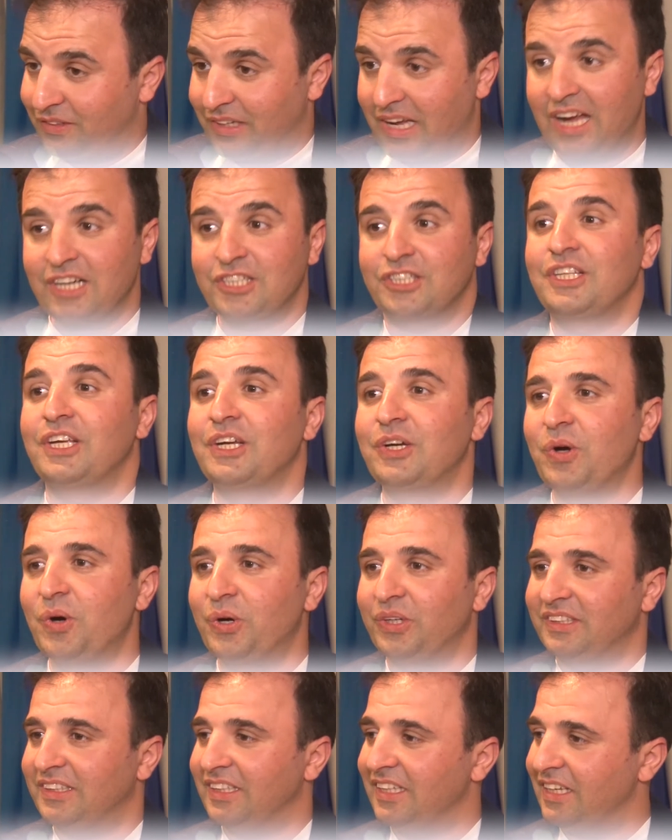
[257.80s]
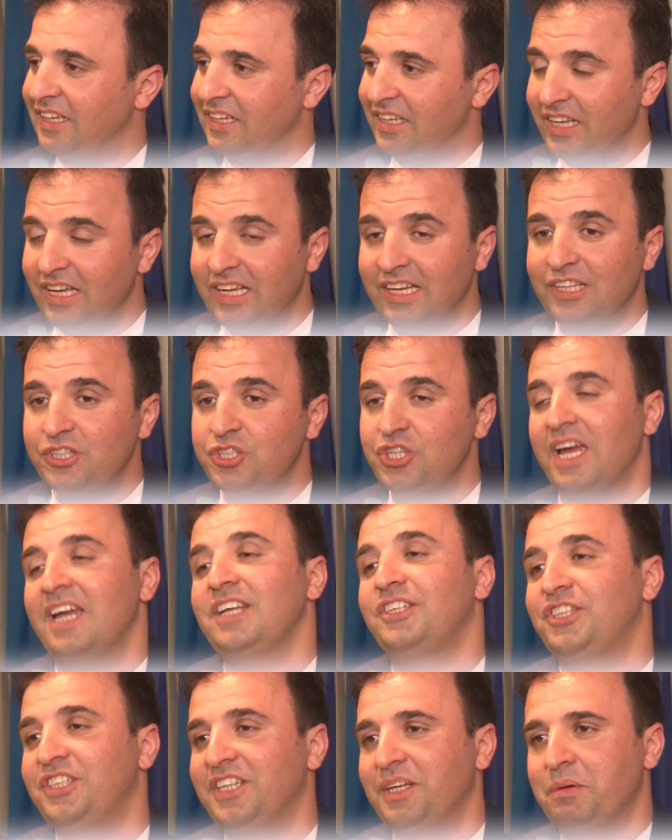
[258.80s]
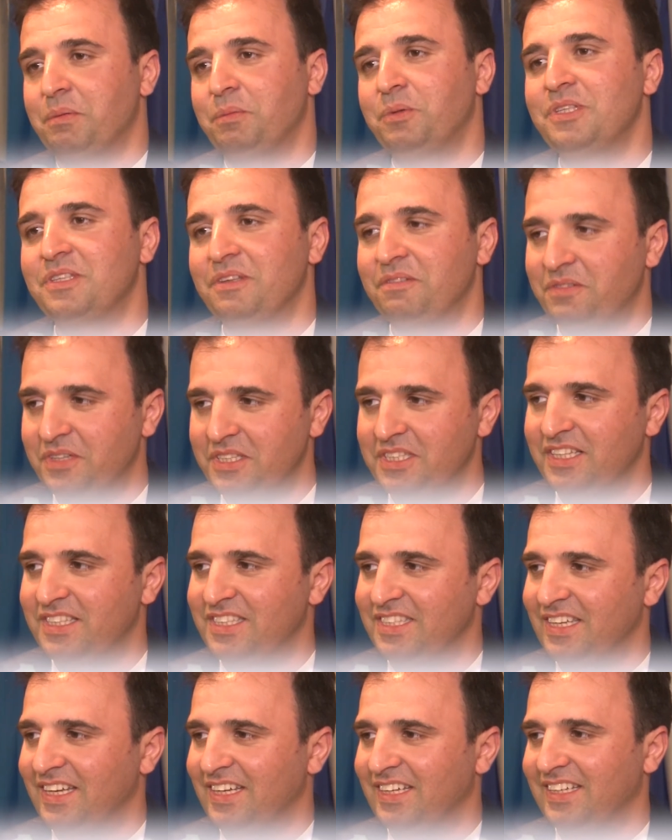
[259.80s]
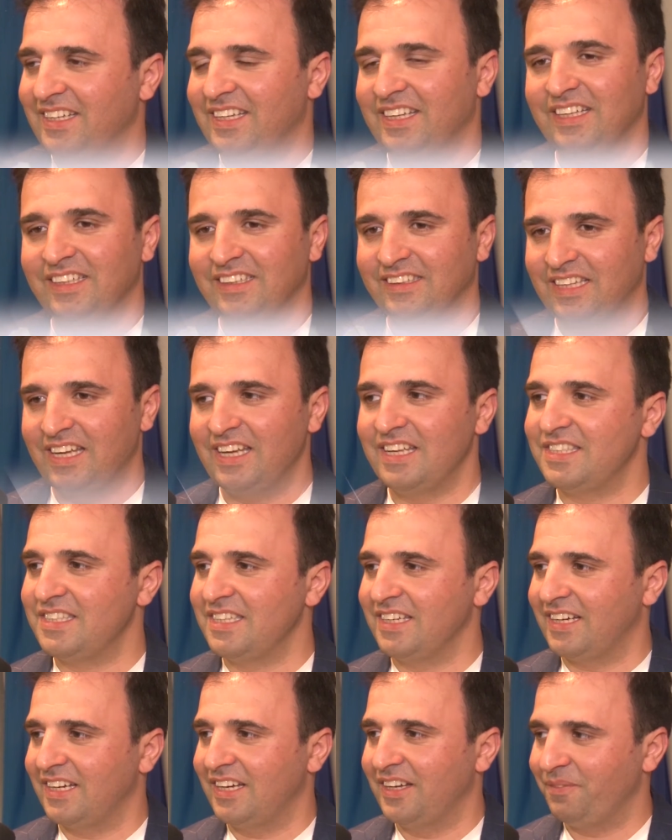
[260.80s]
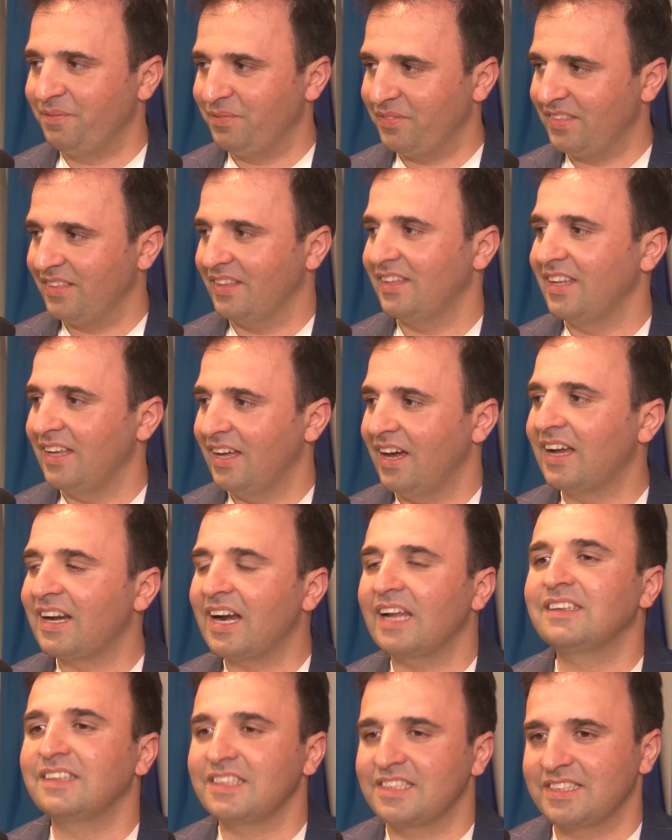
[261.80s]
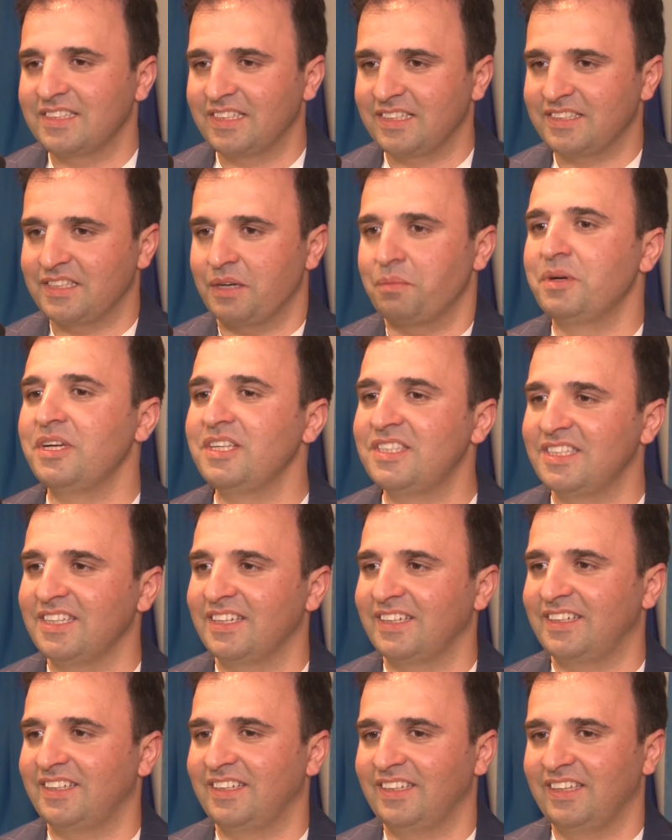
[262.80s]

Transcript: каждый год и, или чаще мы будем видеться на этих радостных событиях.